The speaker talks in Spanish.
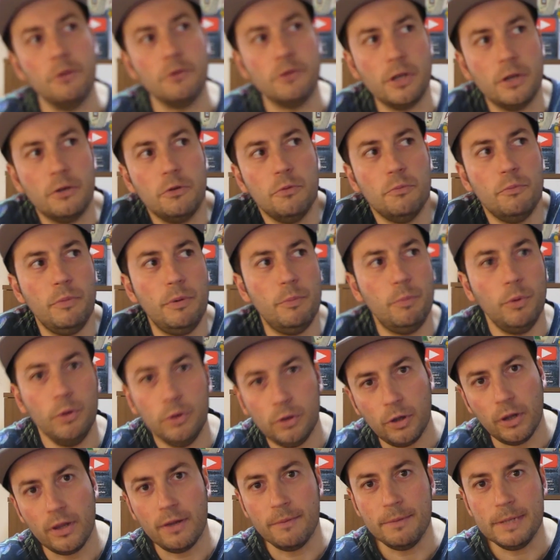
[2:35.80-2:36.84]
según mi
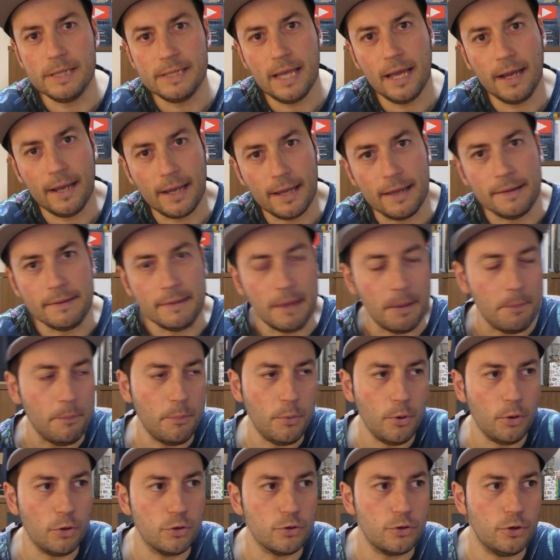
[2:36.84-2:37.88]
punto de vista, que
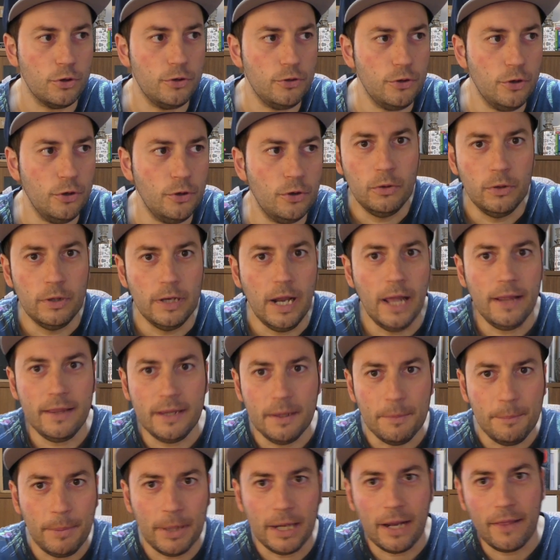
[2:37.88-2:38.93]
tampoco soy yo
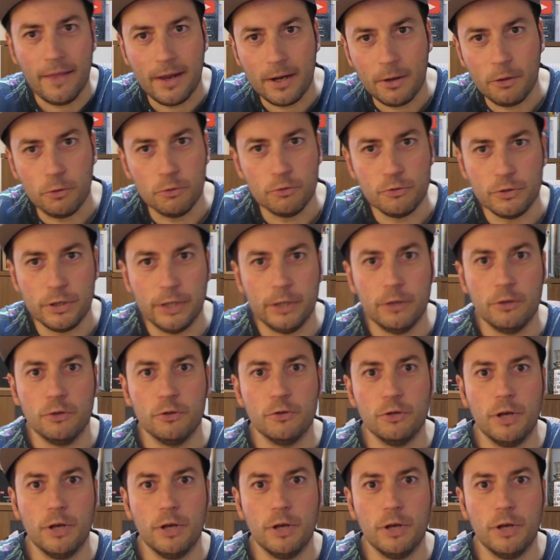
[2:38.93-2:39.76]
nadie para dar consejos